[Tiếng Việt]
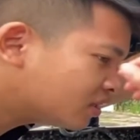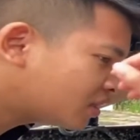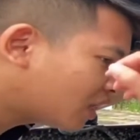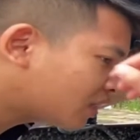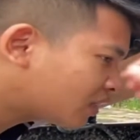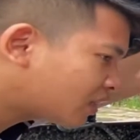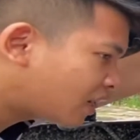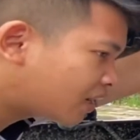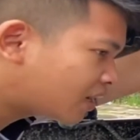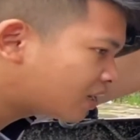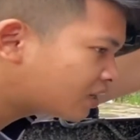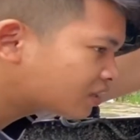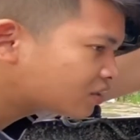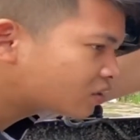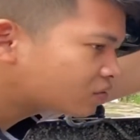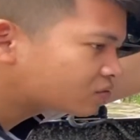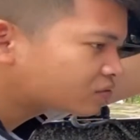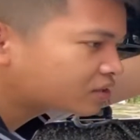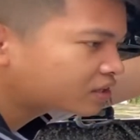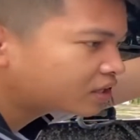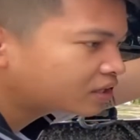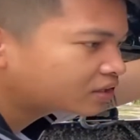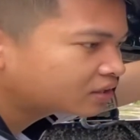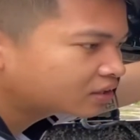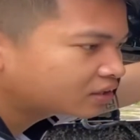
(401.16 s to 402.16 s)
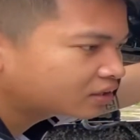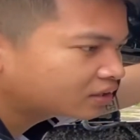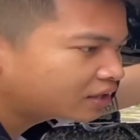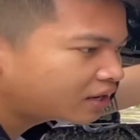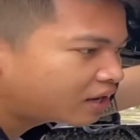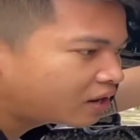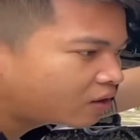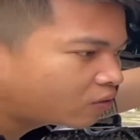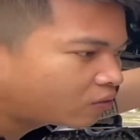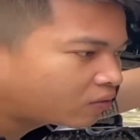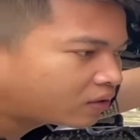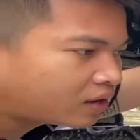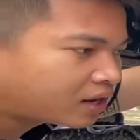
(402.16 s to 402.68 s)
tất cả các dòng xe thì
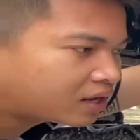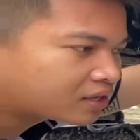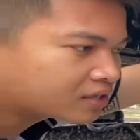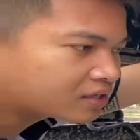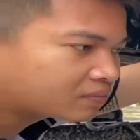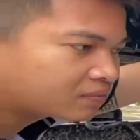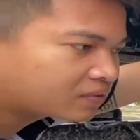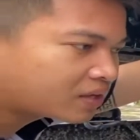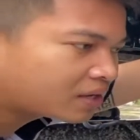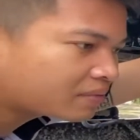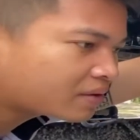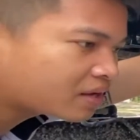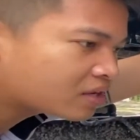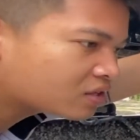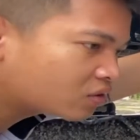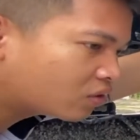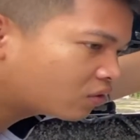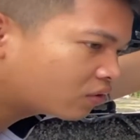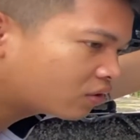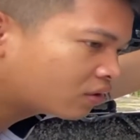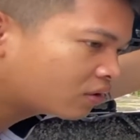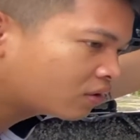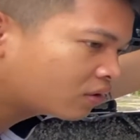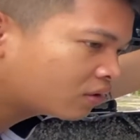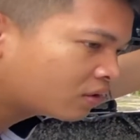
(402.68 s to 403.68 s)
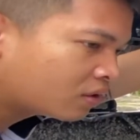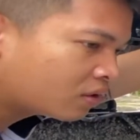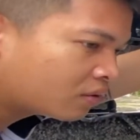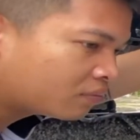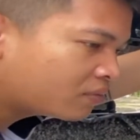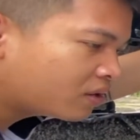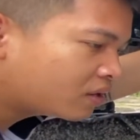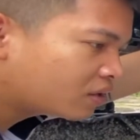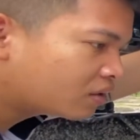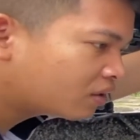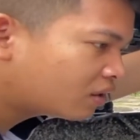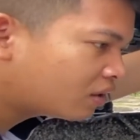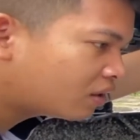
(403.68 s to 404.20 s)
đều là dầm thép hết rồi
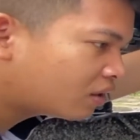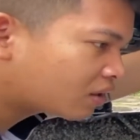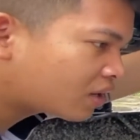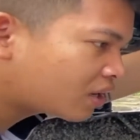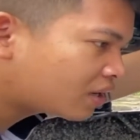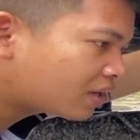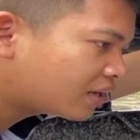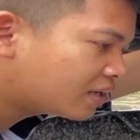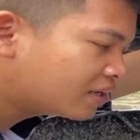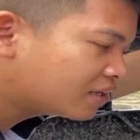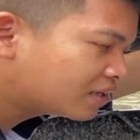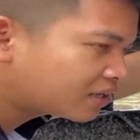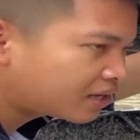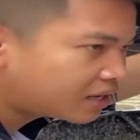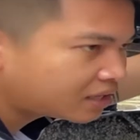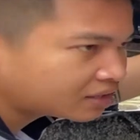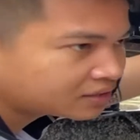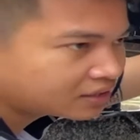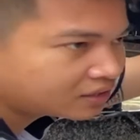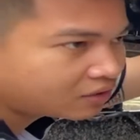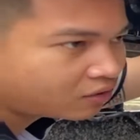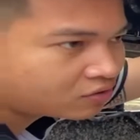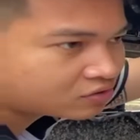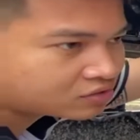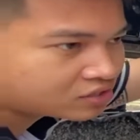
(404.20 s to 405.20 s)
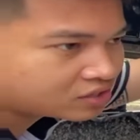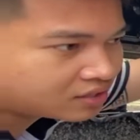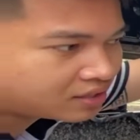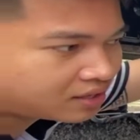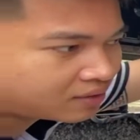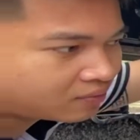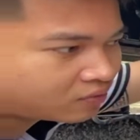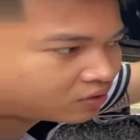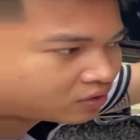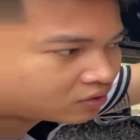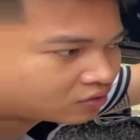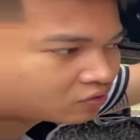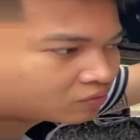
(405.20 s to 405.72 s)
bên uh, các đại lý khác thì họ chỉ
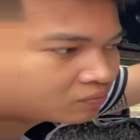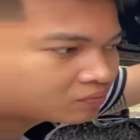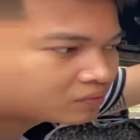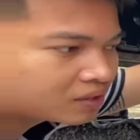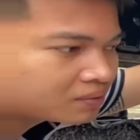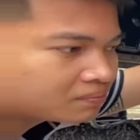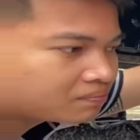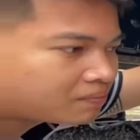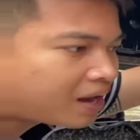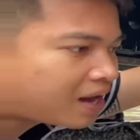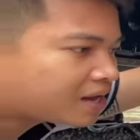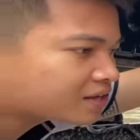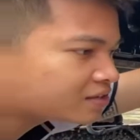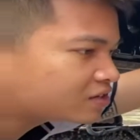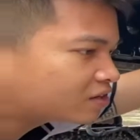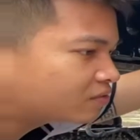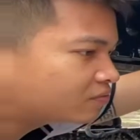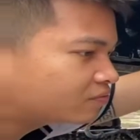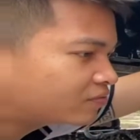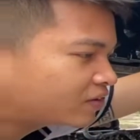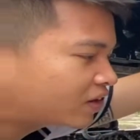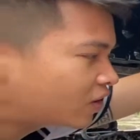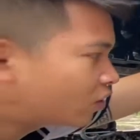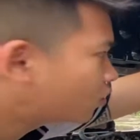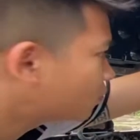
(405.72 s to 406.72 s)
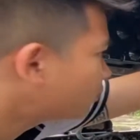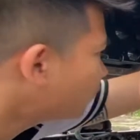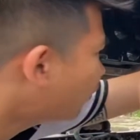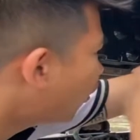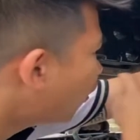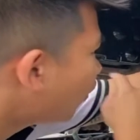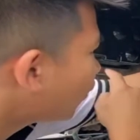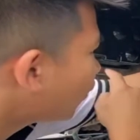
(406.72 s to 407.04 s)
làm khoảng độ 13 dầm và họ bỏ